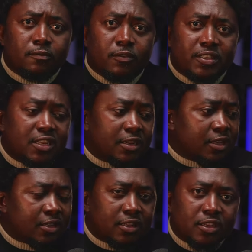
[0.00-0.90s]
Voici des,
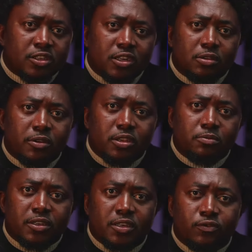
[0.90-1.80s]
des, gens qui
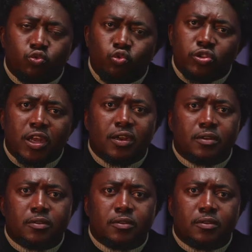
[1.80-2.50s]
m'écrivent tout le temps.